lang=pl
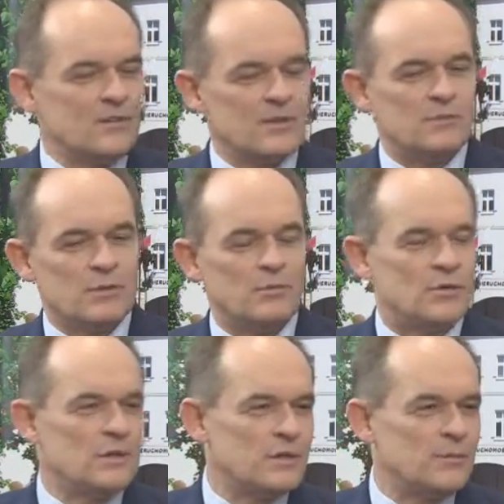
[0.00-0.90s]
a więc być
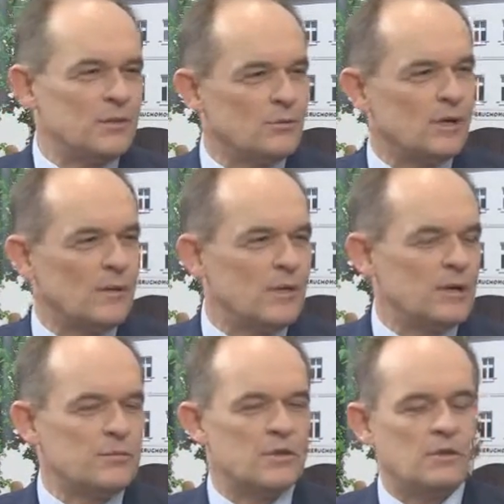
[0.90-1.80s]
może trzeba tą
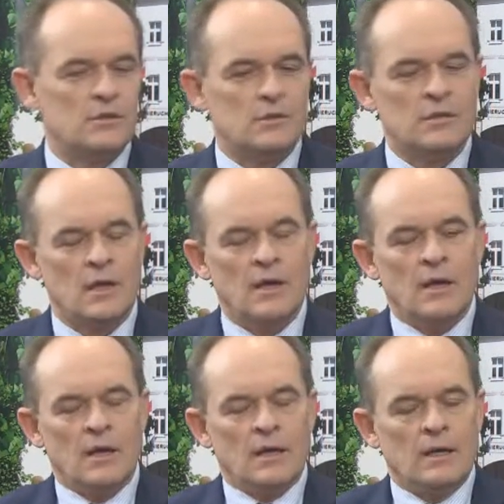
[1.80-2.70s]
kamerę przenosić.
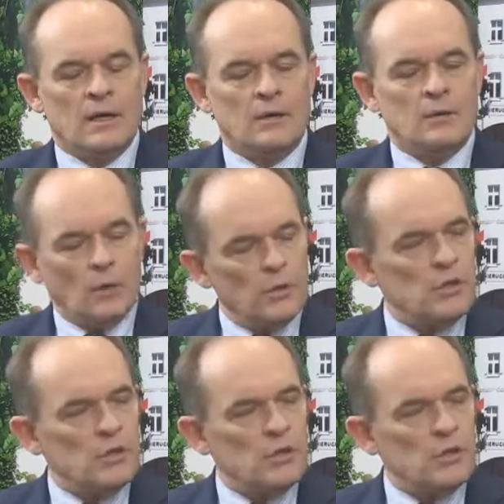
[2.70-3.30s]
Y, no